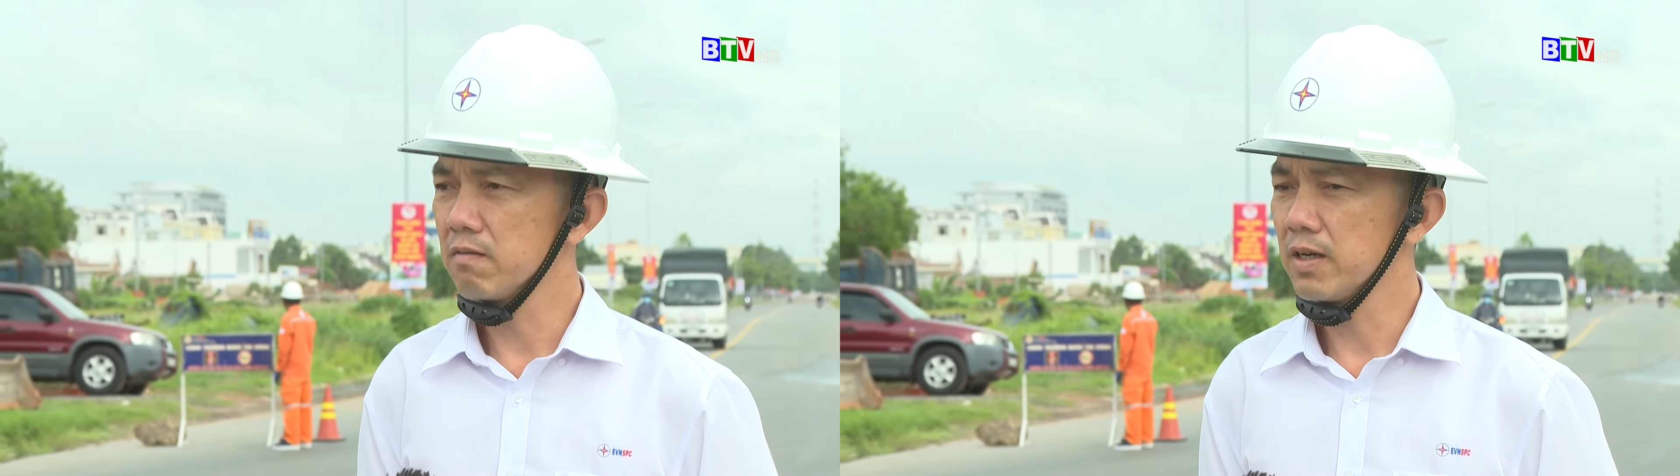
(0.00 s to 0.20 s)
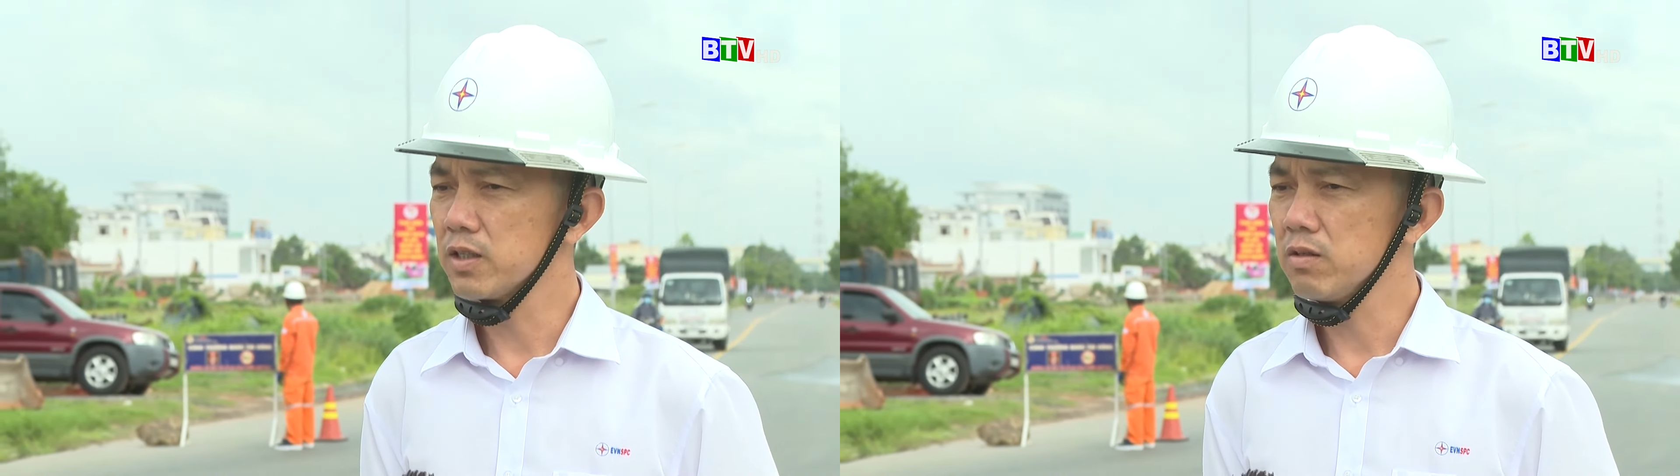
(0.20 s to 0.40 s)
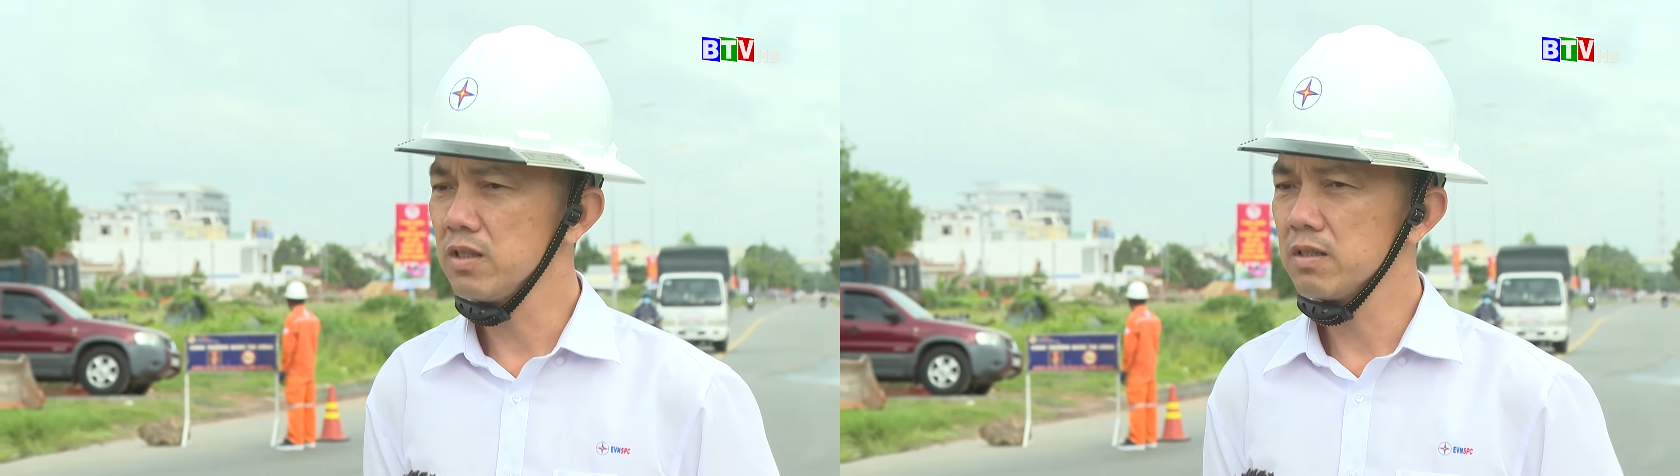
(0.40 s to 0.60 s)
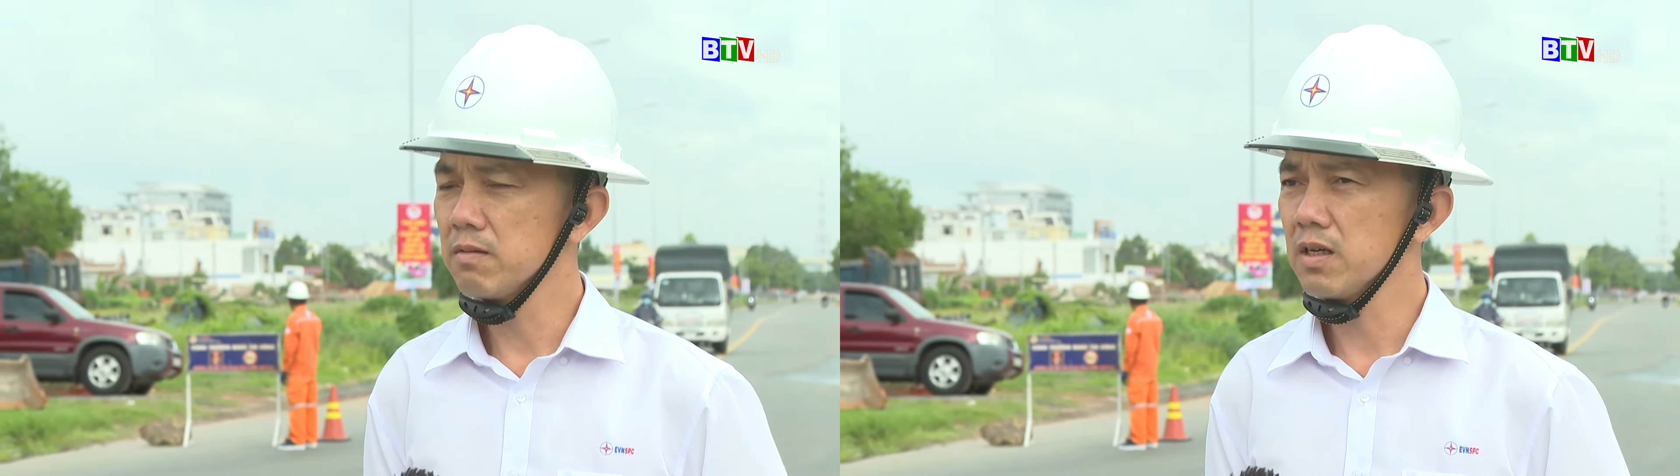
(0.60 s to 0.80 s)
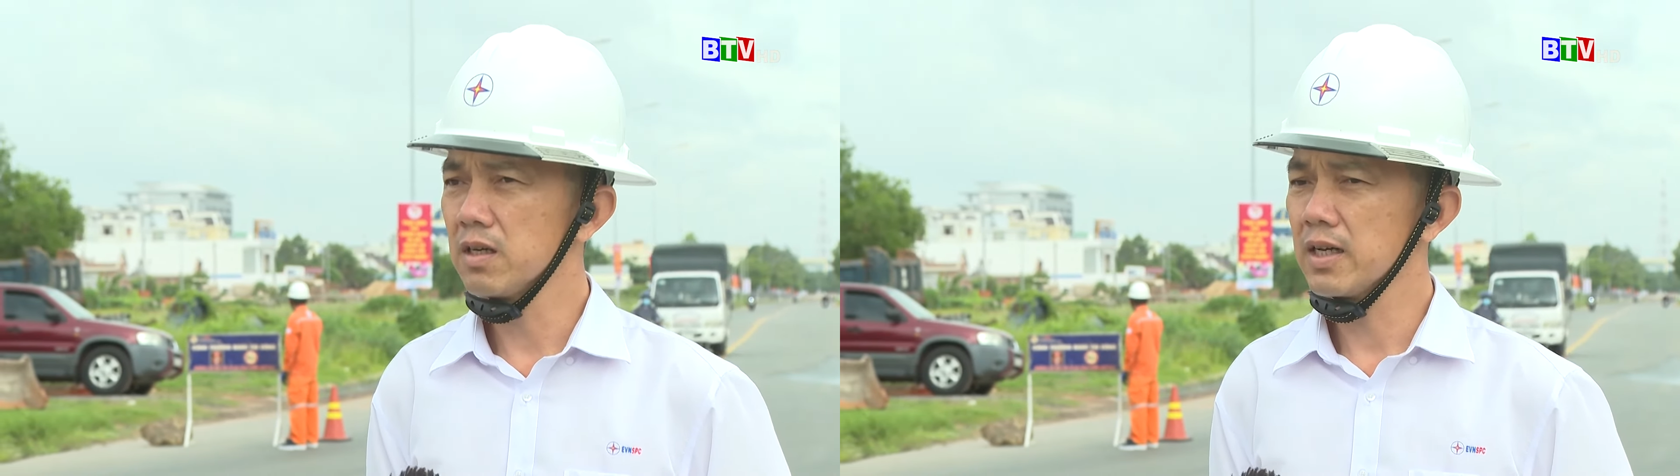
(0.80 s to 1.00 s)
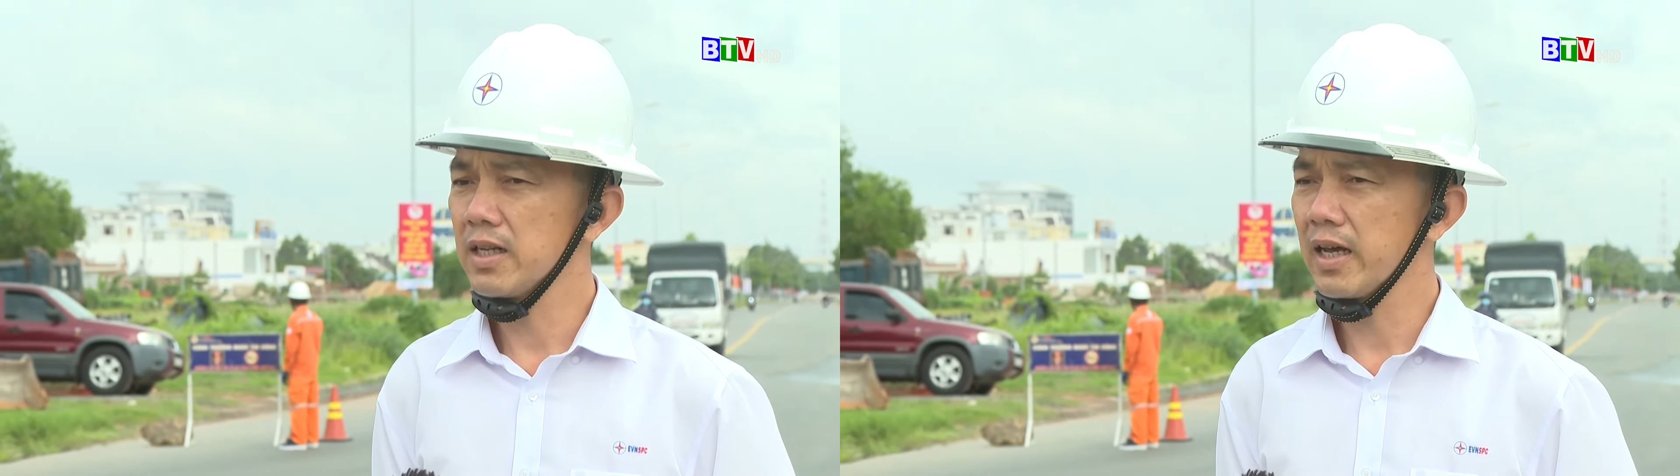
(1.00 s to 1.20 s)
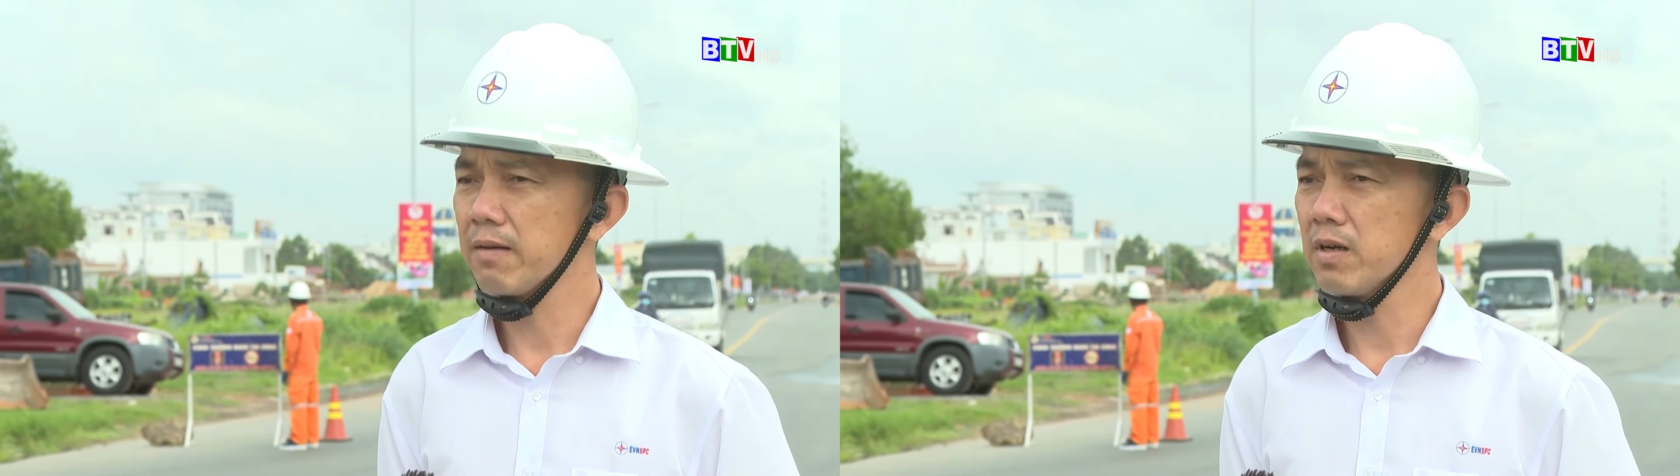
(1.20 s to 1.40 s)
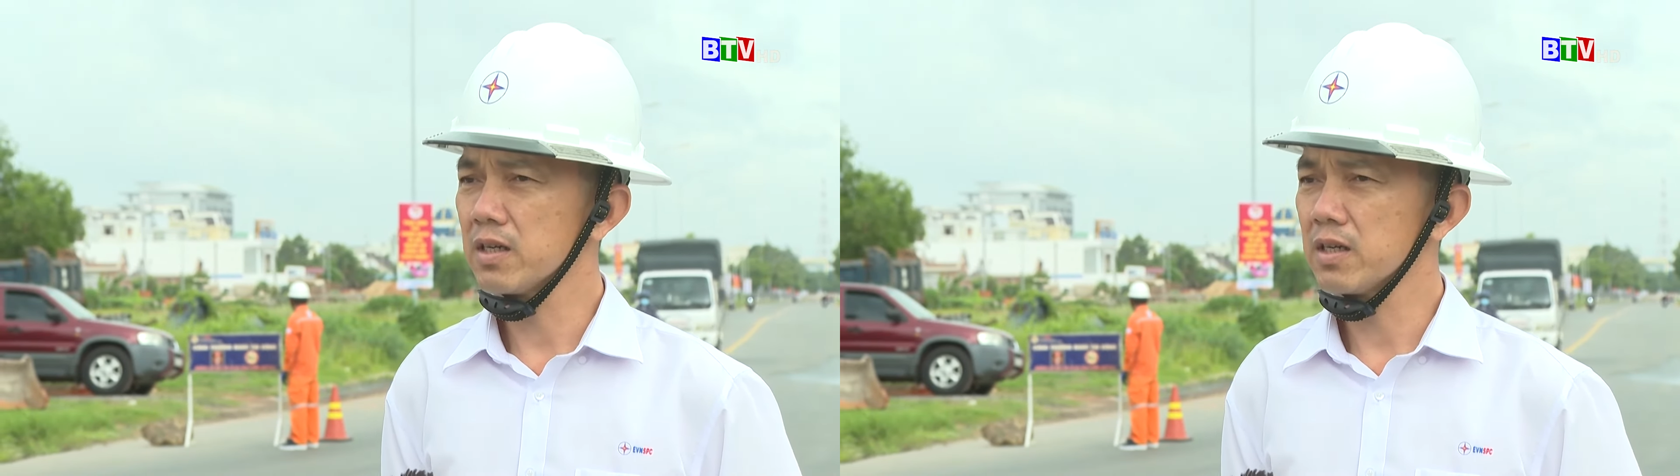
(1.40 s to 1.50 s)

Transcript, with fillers: và số lượng khách hàng